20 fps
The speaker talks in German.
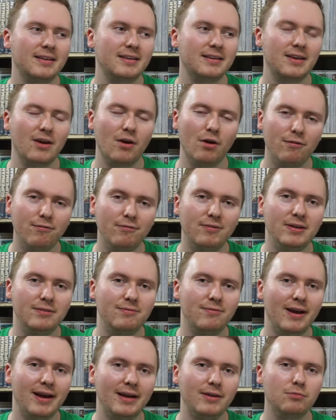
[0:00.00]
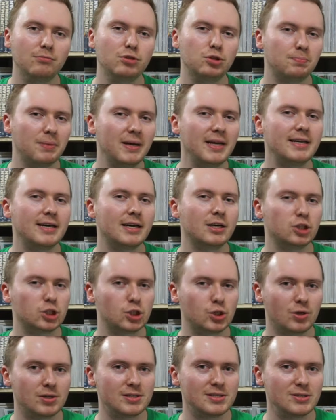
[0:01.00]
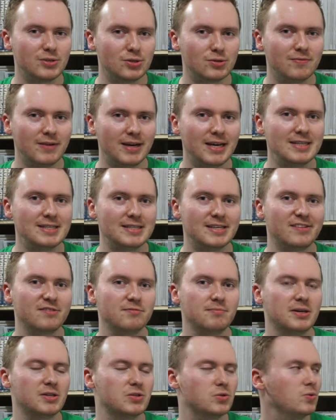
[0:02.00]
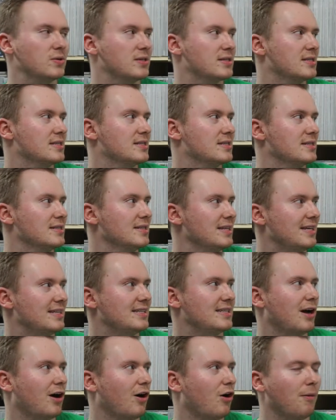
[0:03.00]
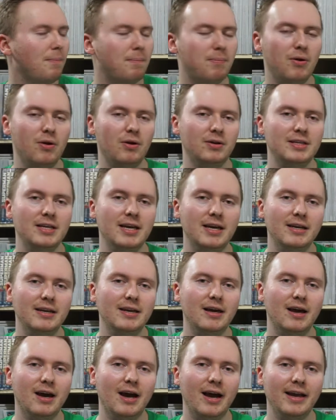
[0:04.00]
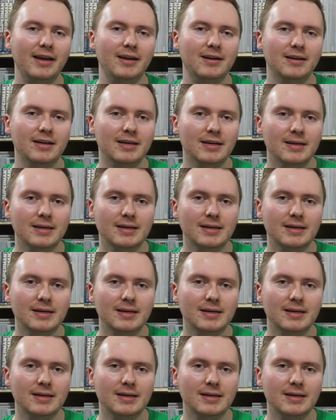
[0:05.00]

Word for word: geöffnet werden, um später geschlossen zu werden. Sagen wir mal so, ist es nicht der Hauptplot hier in der Reihe.